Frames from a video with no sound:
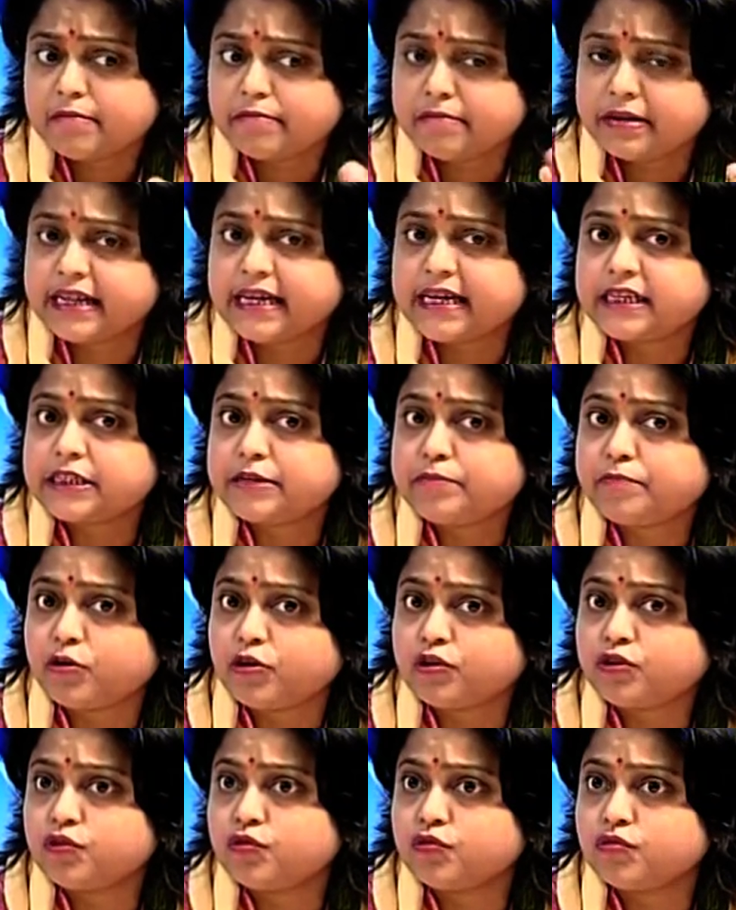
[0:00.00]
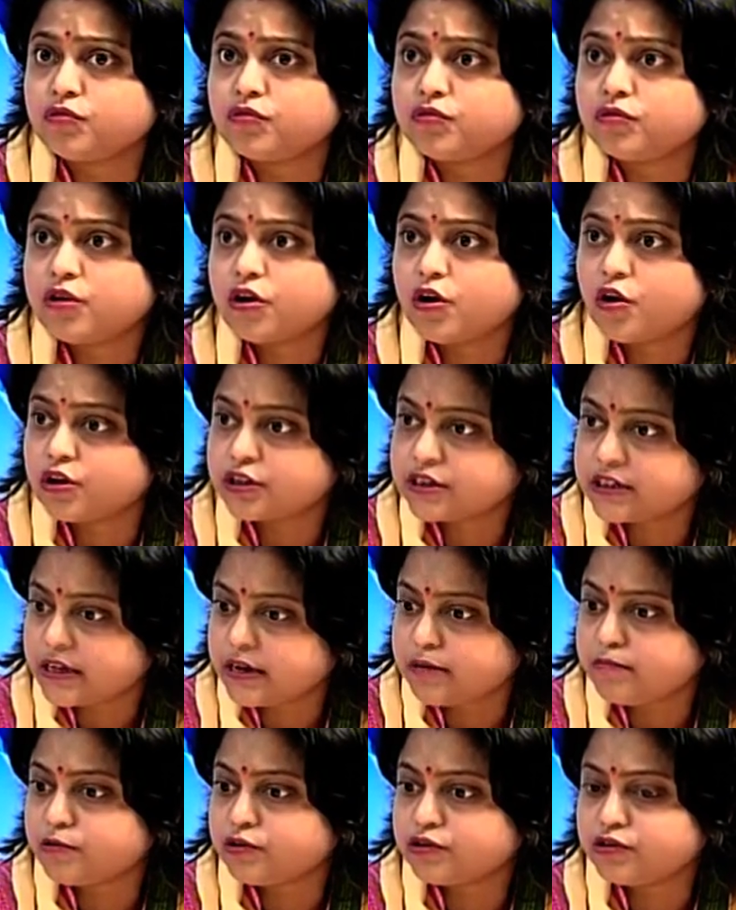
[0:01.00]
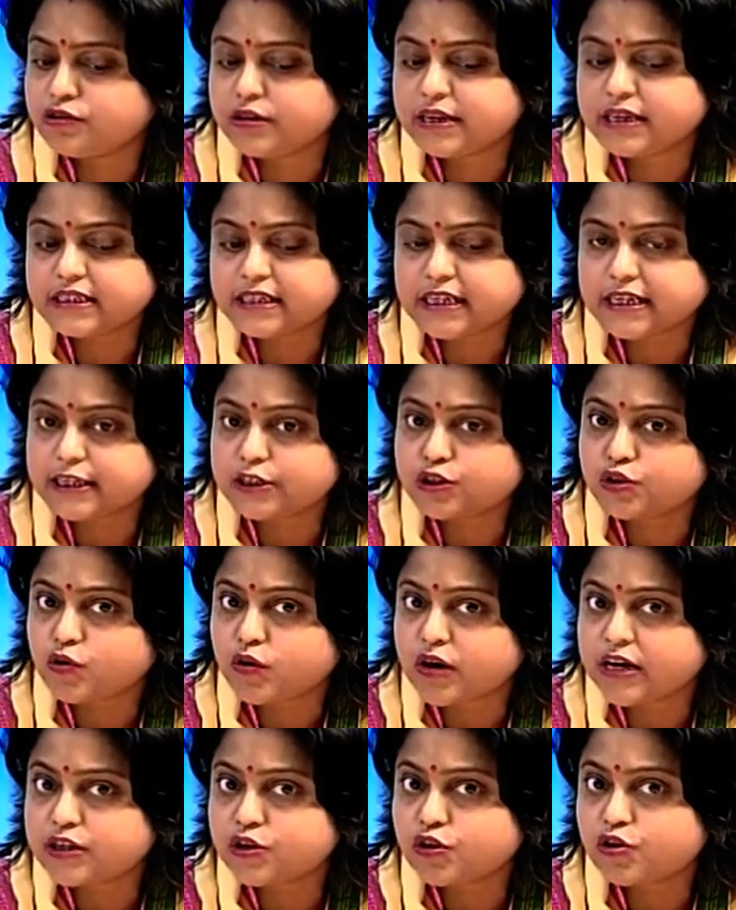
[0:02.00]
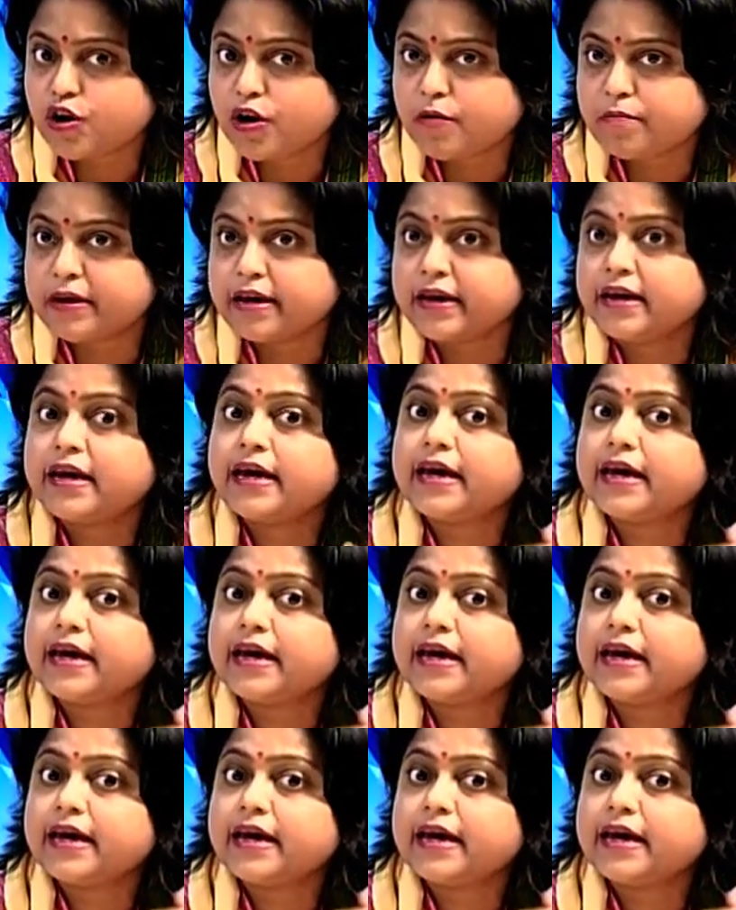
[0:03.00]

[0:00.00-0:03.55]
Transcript: বিদেশি বন্ধু অচেনা বন্ধুদের সাথে যোগাযোগ হবে